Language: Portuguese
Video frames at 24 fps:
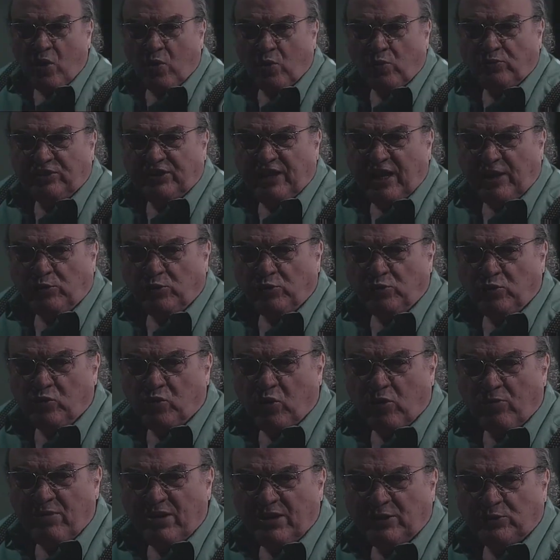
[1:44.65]
O dedo do
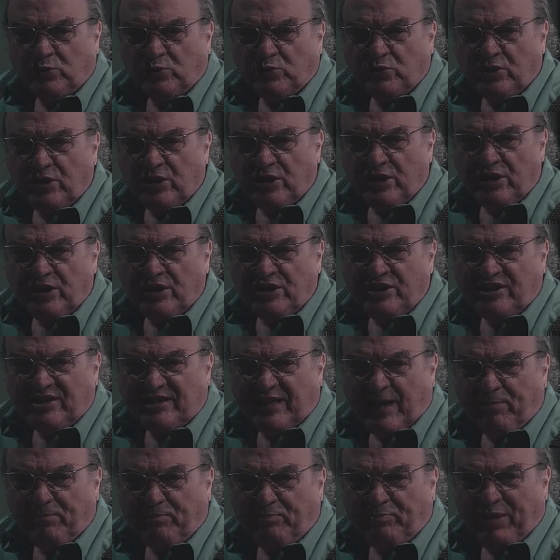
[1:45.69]
comando
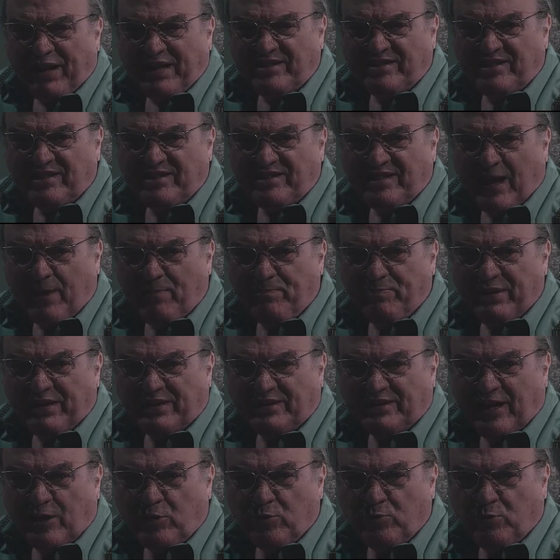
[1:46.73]
está prestes a
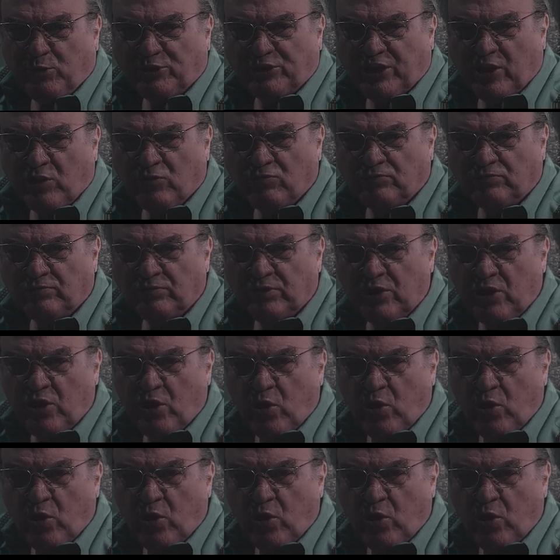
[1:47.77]
apertar o botão.